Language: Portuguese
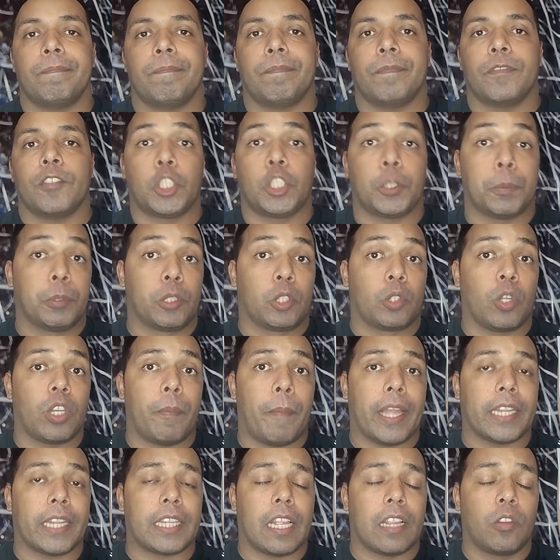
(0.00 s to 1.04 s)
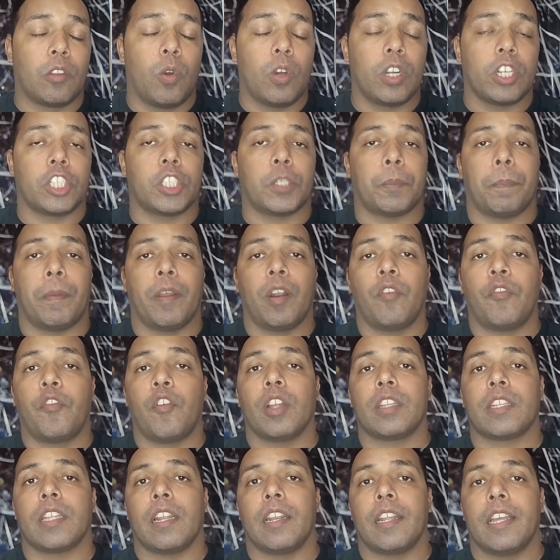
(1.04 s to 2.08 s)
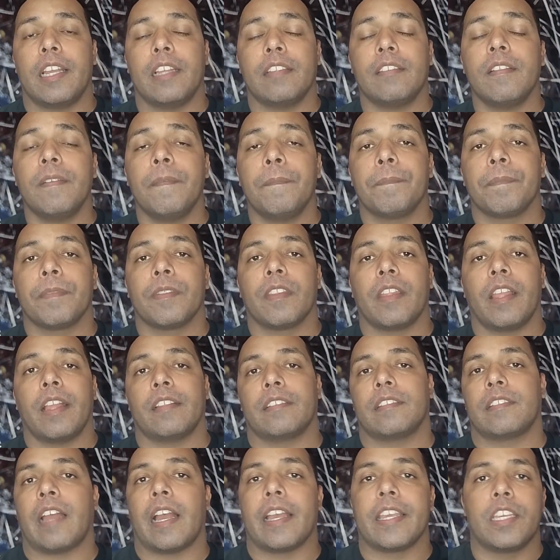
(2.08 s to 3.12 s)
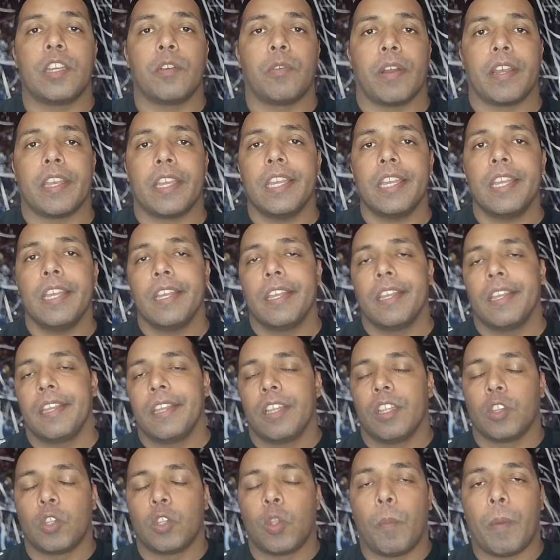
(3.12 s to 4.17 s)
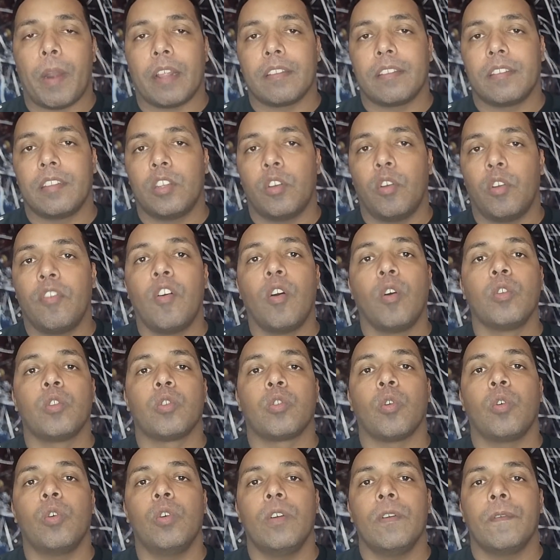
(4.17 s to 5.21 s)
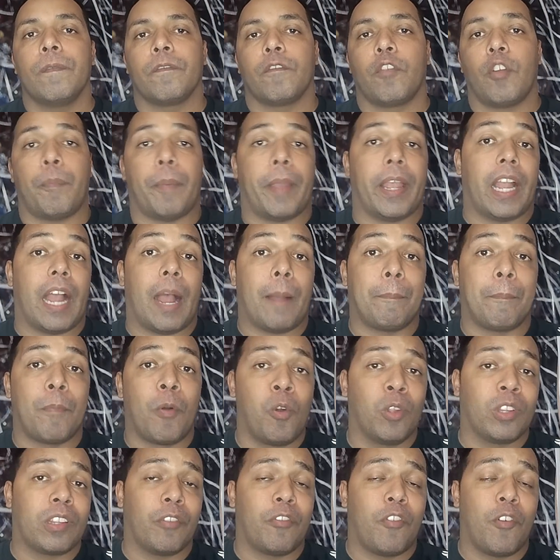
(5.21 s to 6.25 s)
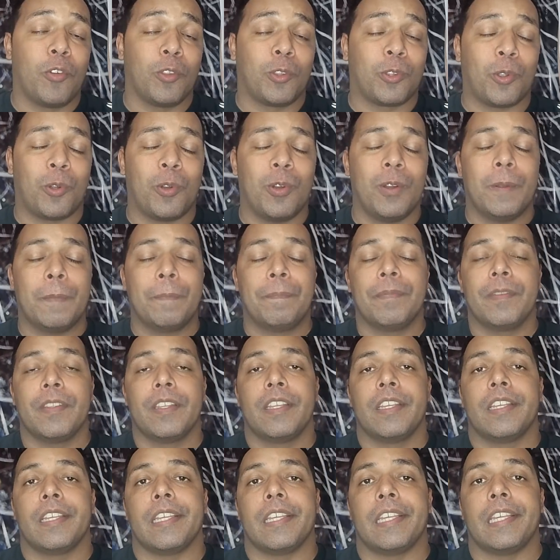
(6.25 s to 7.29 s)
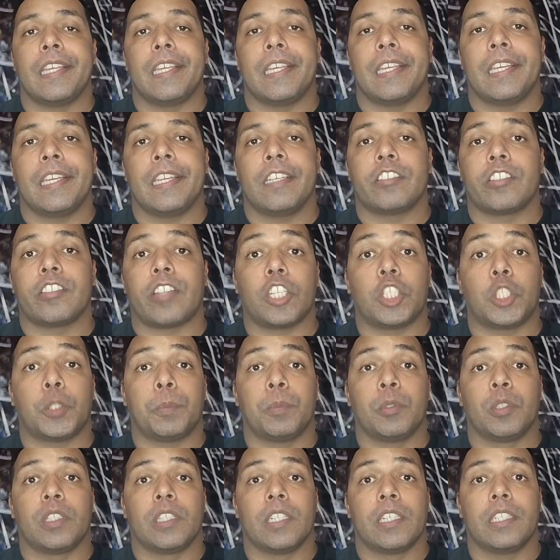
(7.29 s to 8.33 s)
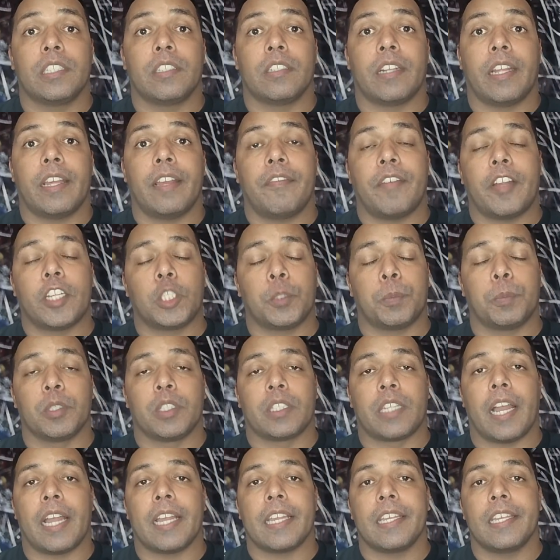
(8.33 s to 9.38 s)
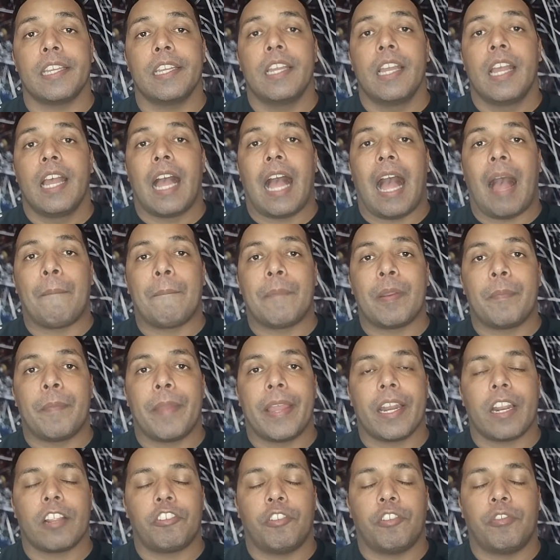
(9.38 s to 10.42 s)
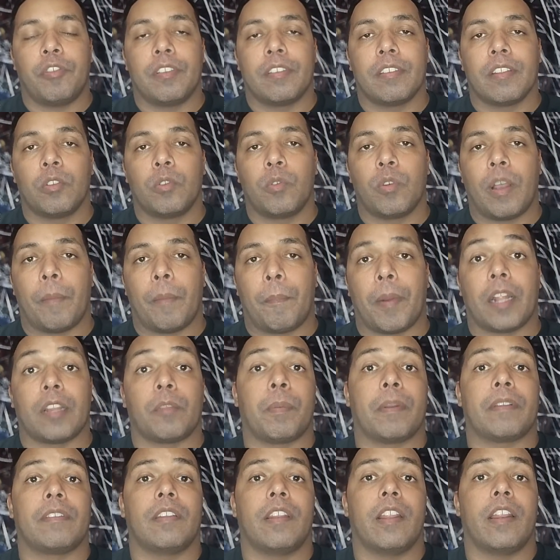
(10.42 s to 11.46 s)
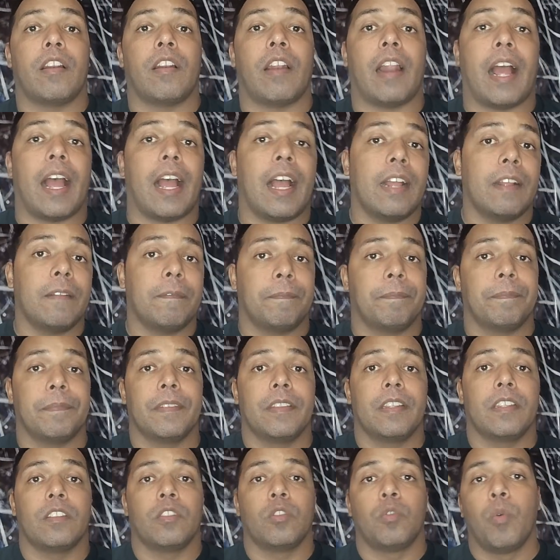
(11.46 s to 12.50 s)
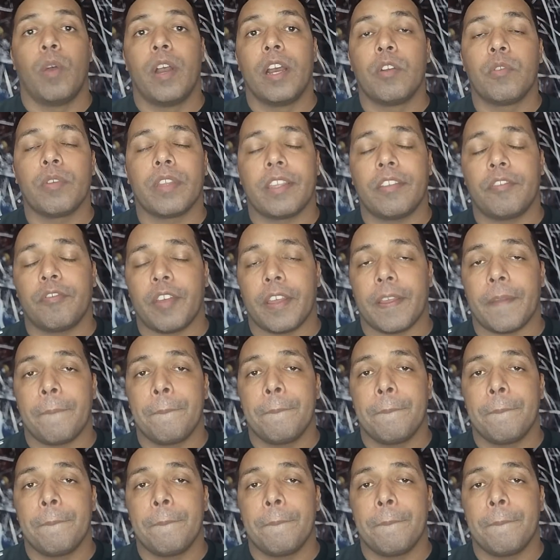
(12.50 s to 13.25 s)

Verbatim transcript: disputou Libertadores pelo Fortaleza, né, saiu aí do Brasil, voltou, foi pegar a ponta, voltou e está disputando, né, vai disputar aí a primeira divisão do Campeonato Brasileiro lá no ano que vem.